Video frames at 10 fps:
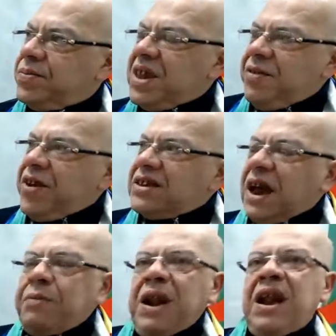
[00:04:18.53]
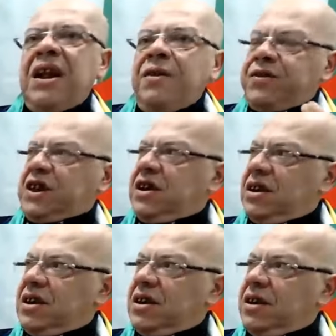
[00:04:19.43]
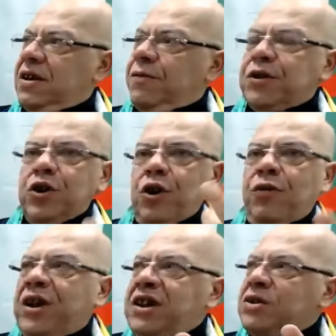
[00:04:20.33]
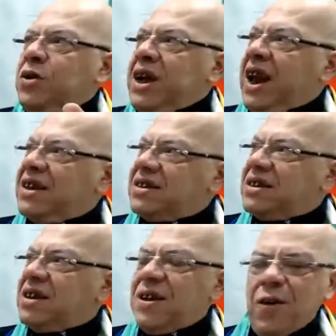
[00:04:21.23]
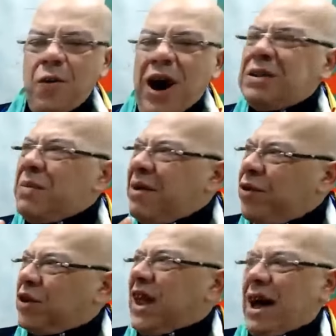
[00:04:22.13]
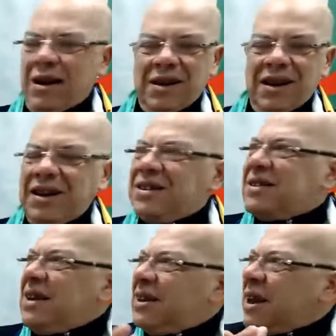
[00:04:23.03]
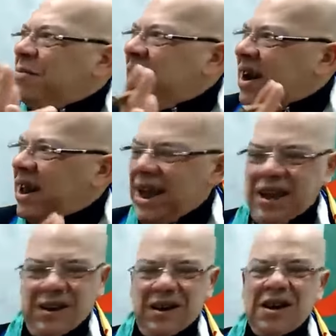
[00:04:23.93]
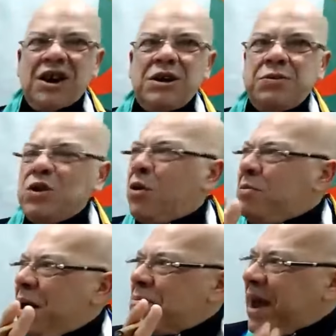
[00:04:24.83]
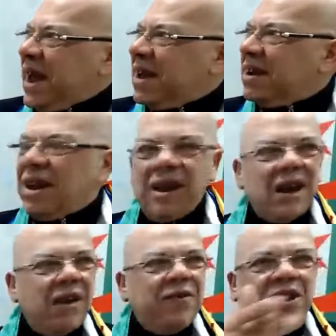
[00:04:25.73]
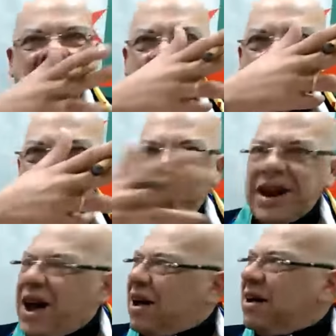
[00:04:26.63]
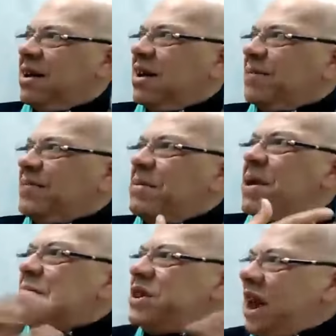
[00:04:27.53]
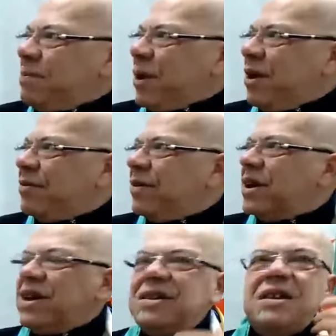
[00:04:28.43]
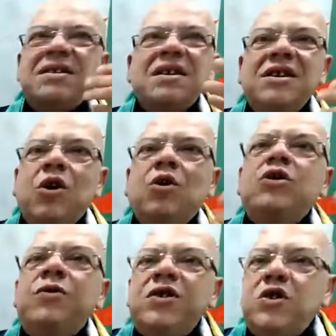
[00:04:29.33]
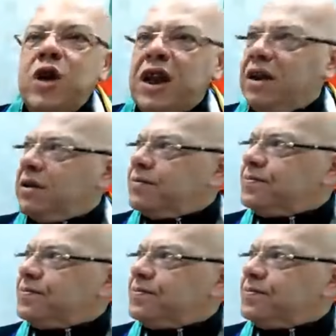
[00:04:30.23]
كيفاه تقبل على نفسك في الظروف هذه تولي رايس واحد ما فوطه السنادق مدرحين جبتهم معمرين لي فيديو ام هنا ماشي لي بروف اوديو فيزيوال